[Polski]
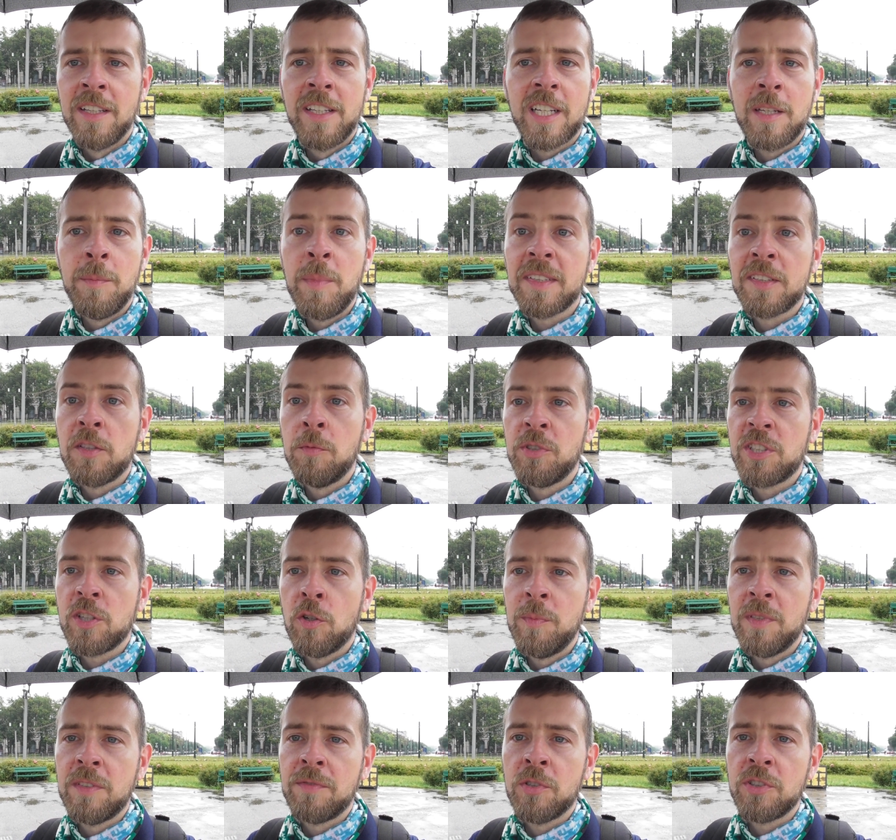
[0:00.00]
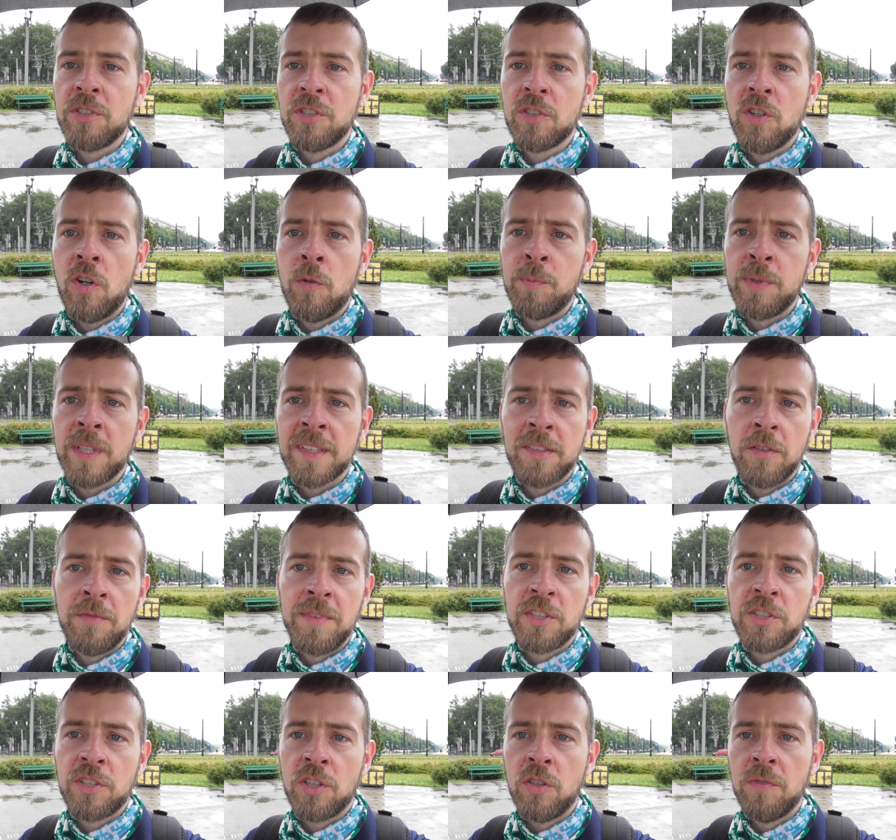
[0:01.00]
Takie miasto musiałoby tworzyć
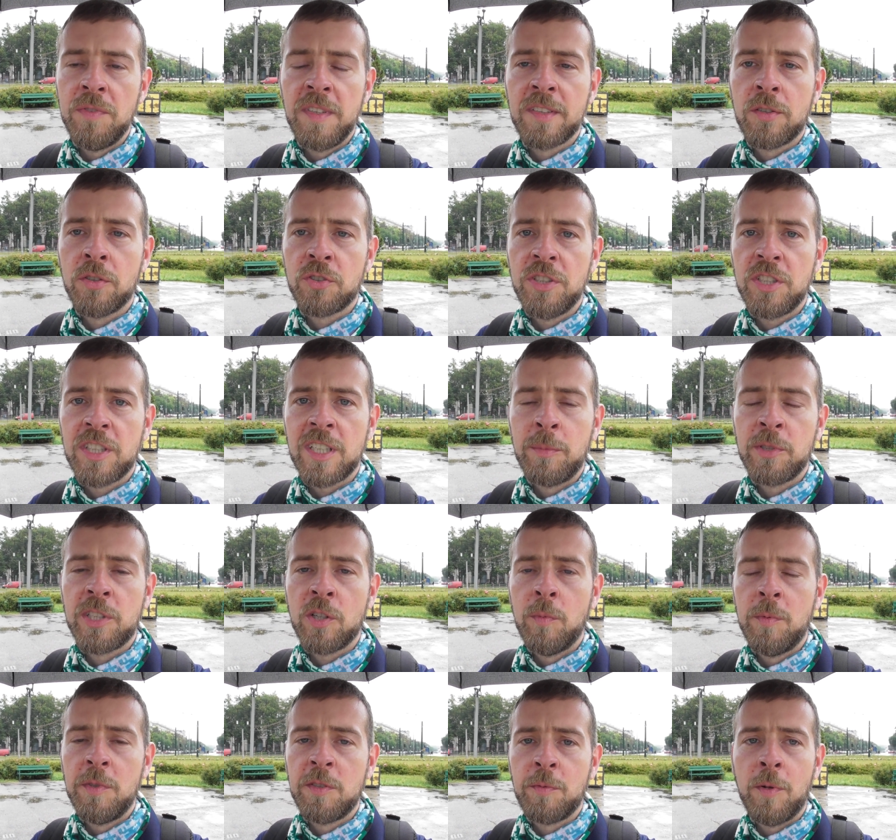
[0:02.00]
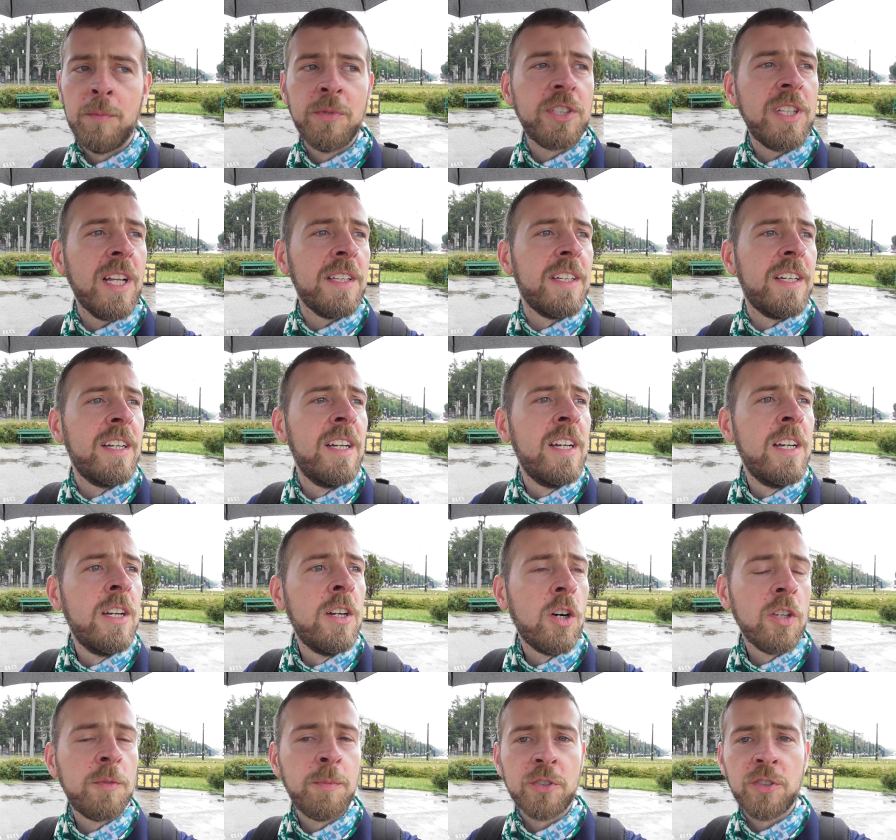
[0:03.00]
kompleksowe środowisko życia, musiałoby być pomyślane
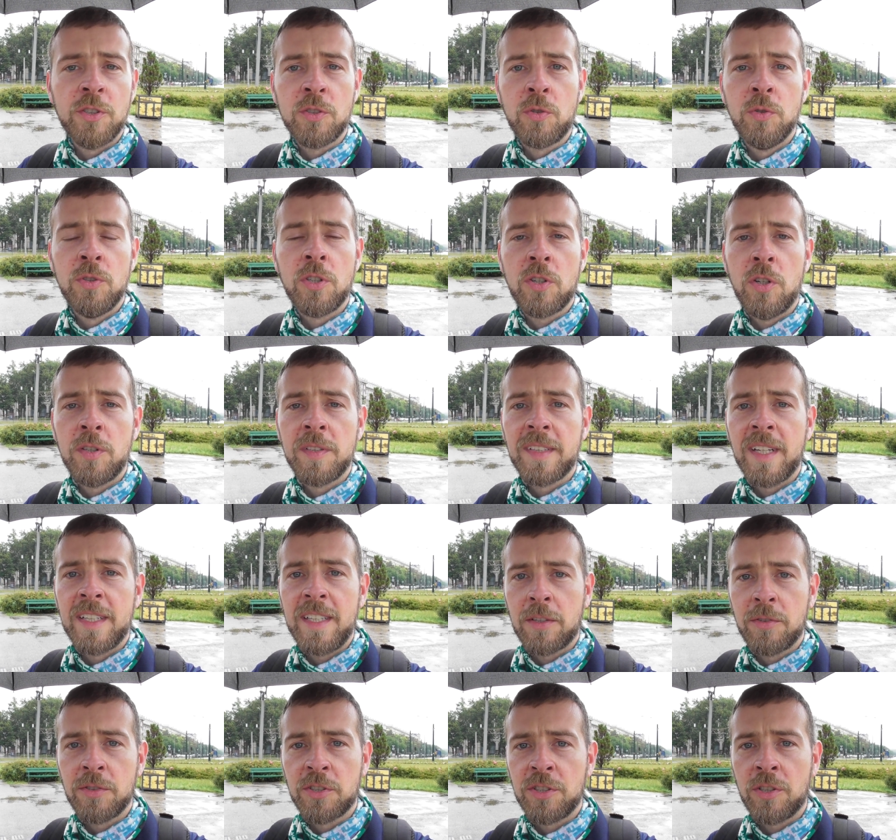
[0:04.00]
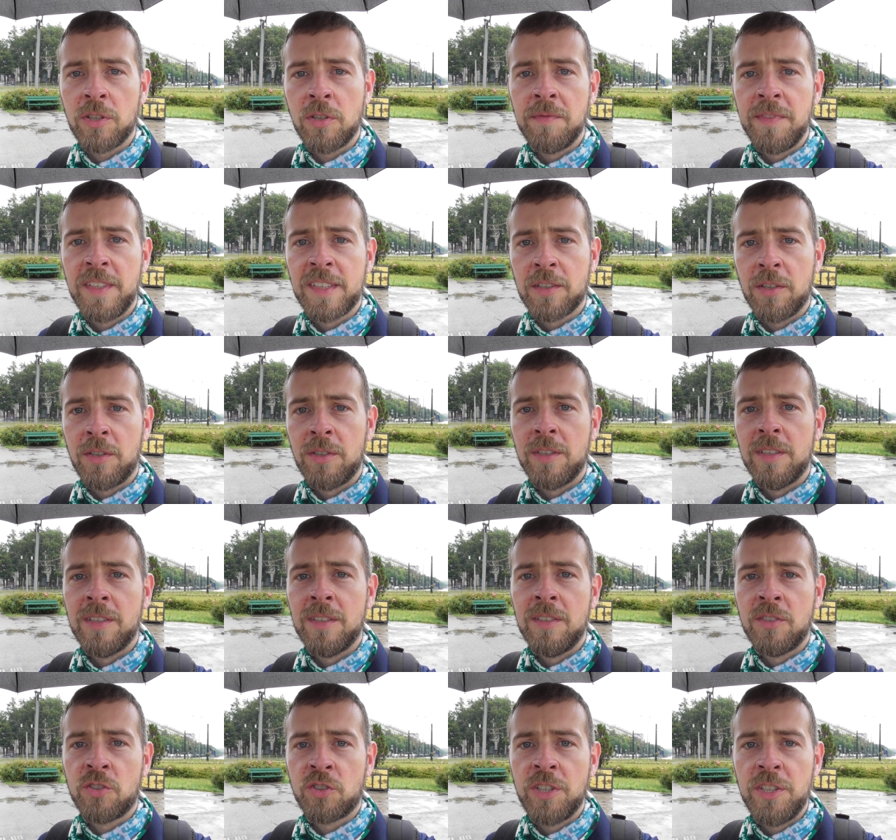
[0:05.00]
od początku do końca jako środowisko
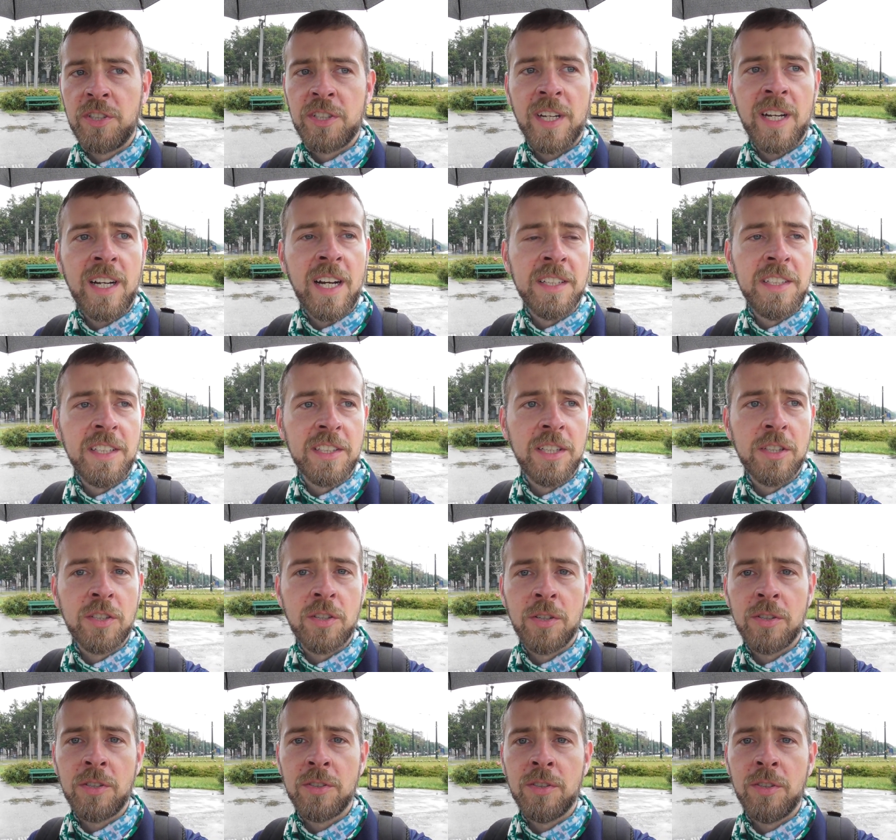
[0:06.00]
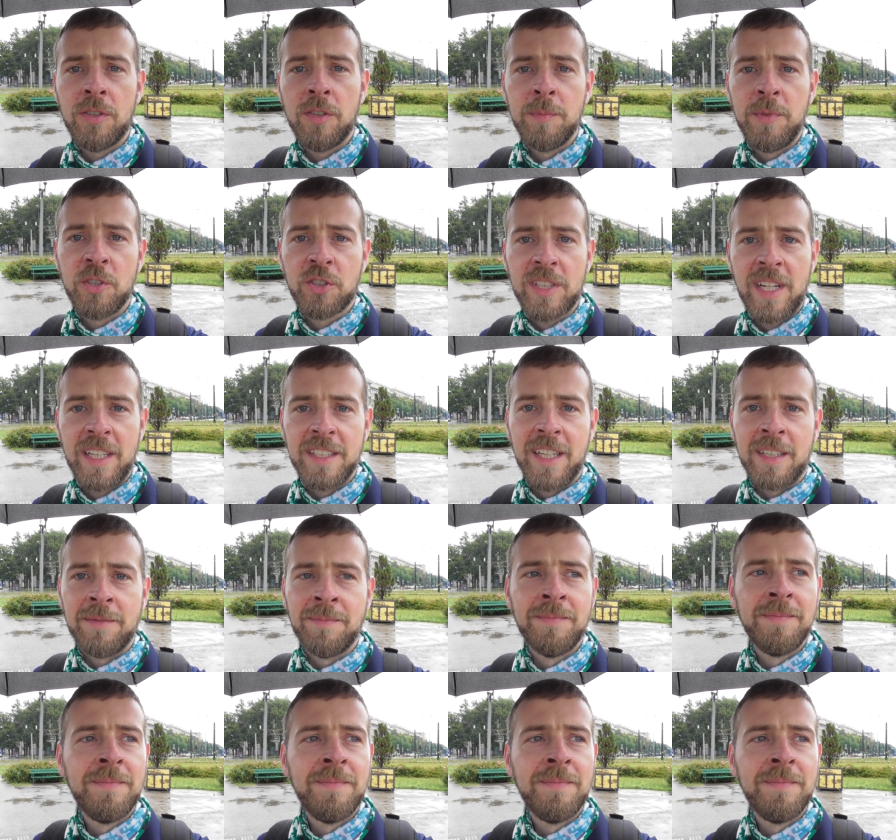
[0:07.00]
życia, a nie tylko do mieszkania.